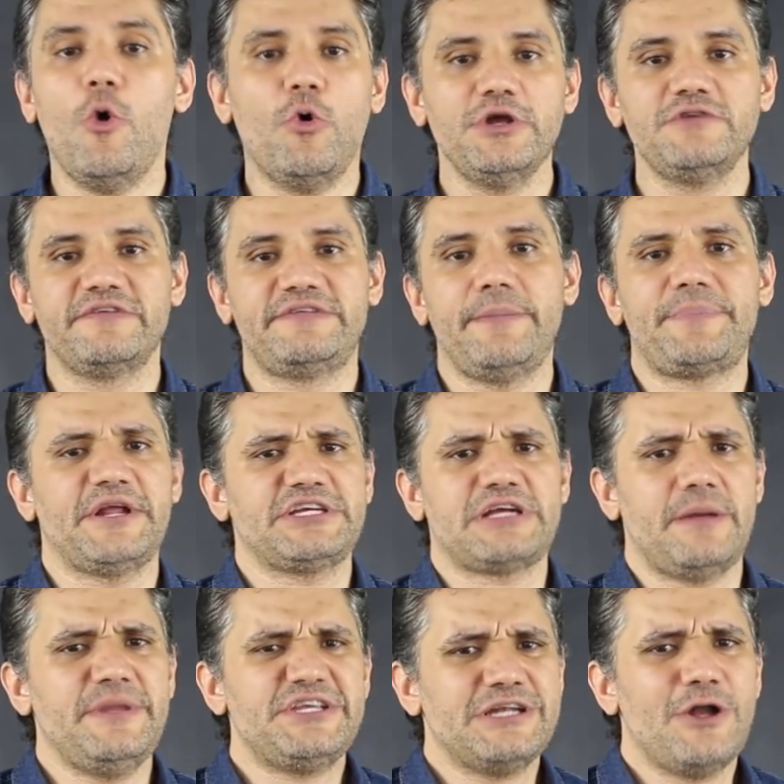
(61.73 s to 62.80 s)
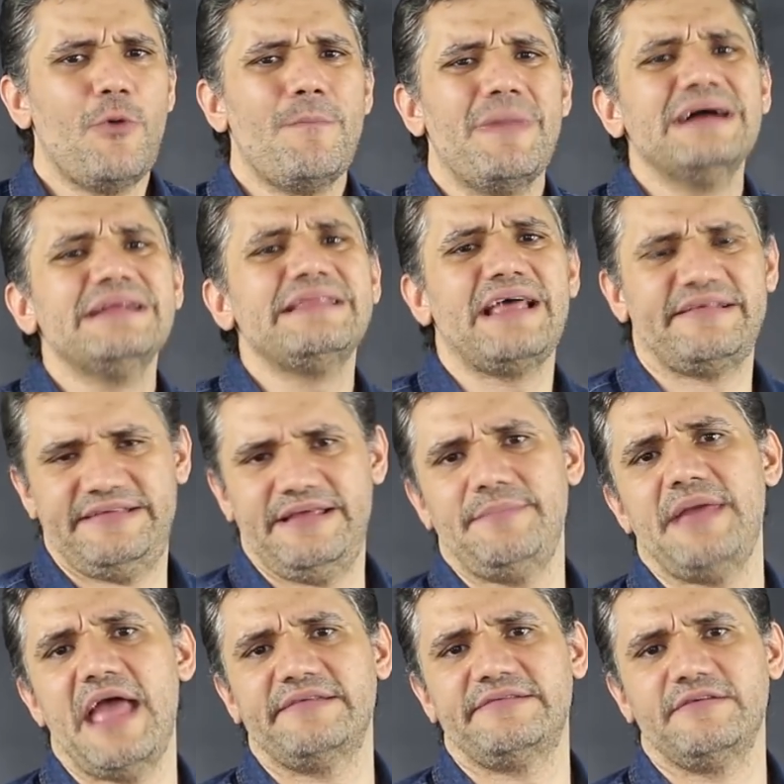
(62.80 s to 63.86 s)
Hoje você praticamente não manda
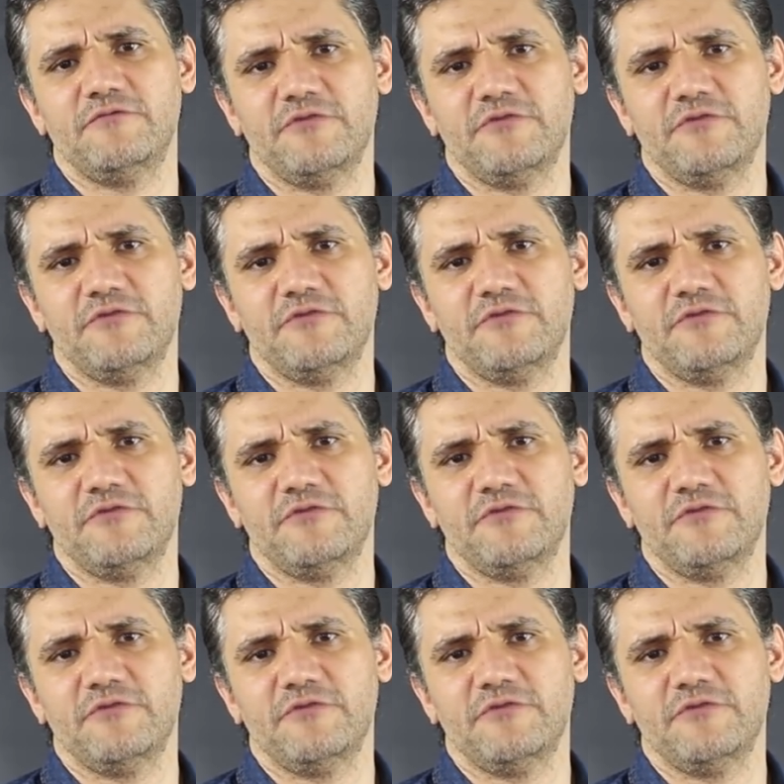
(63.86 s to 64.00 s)
SMS,